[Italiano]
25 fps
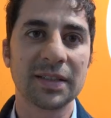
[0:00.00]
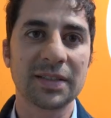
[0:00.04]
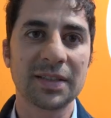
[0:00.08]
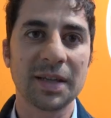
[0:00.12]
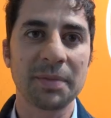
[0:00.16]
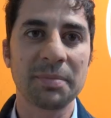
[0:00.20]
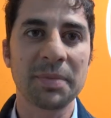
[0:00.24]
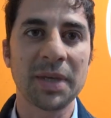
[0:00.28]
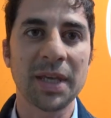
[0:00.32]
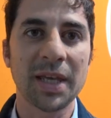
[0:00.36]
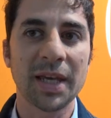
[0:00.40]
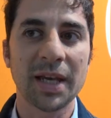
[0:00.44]

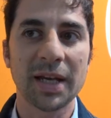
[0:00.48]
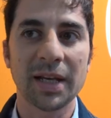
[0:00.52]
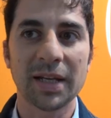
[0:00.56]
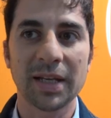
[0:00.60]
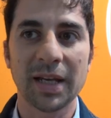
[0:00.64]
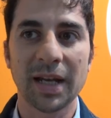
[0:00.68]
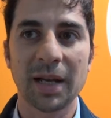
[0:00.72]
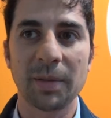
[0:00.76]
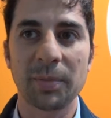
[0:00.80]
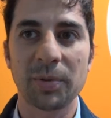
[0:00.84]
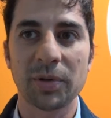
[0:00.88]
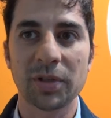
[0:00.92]
Samia,
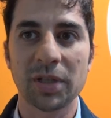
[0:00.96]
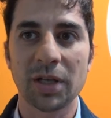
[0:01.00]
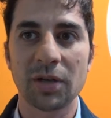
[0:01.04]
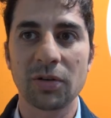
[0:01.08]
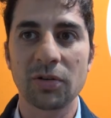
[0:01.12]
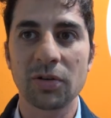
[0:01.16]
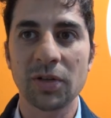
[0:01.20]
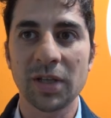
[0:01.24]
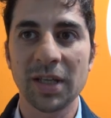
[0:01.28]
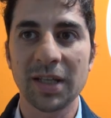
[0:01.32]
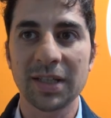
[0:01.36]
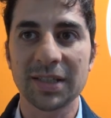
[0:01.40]
che è la
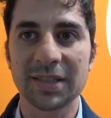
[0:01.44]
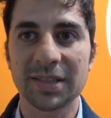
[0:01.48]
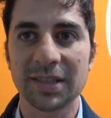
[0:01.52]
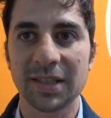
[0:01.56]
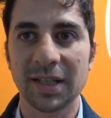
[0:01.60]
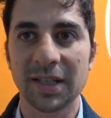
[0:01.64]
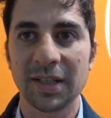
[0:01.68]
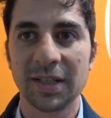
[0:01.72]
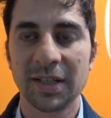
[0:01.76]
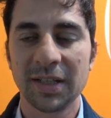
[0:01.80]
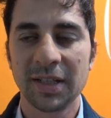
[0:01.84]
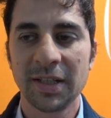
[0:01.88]

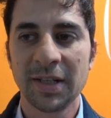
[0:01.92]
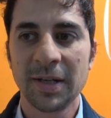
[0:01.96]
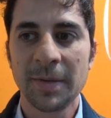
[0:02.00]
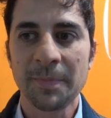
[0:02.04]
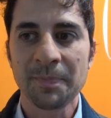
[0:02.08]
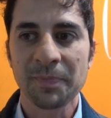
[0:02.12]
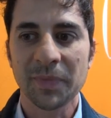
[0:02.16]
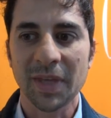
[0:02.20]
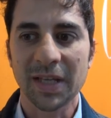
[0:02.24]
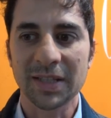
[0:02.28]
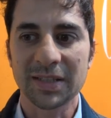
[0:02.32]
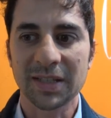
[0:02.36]
protagonista,
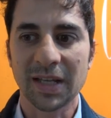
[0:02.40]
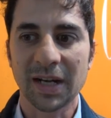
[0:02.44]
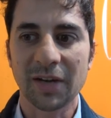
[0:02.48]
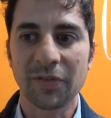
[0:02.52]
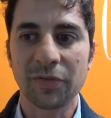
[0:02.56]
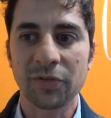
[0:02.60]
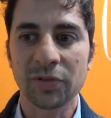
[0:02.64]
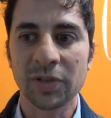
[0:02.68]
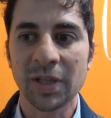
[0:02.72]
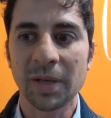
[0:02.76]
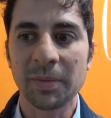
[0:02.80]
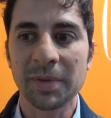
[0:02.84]
che sarà
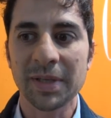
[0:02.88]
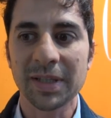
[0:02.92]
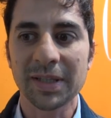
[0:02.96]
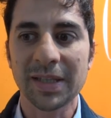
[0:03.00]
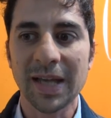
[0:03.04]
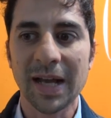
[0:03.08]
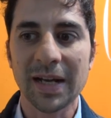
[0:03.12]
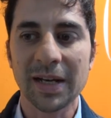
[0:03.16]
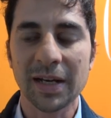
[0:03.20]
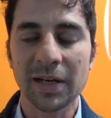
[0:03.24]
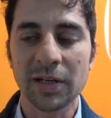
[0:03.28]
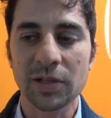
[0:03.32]

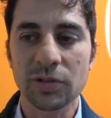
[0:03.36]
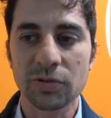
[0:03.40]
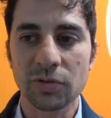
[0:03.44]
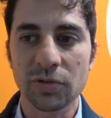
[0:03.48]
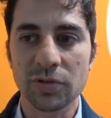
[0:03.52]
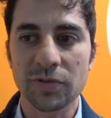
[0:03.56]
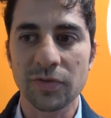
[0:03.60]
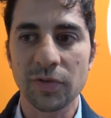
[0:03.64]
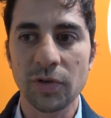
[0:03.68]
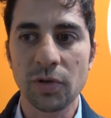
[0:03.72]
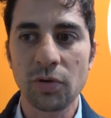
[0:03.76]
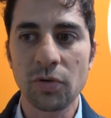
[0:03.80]
fondamentale nel suo
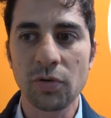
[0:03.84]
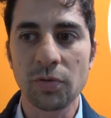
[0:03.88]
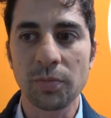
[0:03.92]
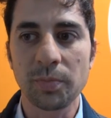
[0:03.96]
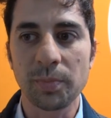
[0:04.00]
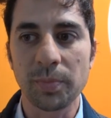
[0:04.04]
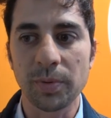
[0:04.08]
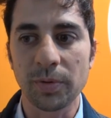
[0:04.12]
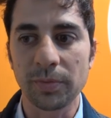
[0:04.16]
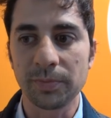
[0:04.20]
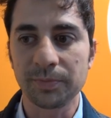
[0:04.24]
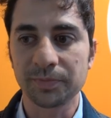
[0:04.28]

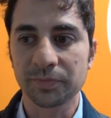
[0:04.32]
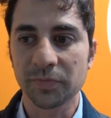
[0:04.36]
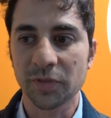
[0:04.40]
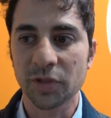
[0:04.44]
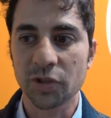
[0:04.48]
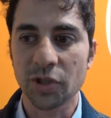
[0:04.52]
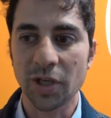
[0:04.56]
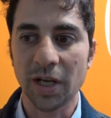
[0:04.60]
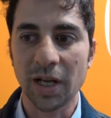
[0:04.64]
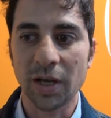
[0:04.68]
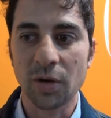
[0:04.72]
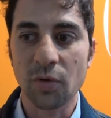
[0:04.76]
sviluppo.
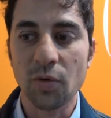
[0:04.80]
C'è la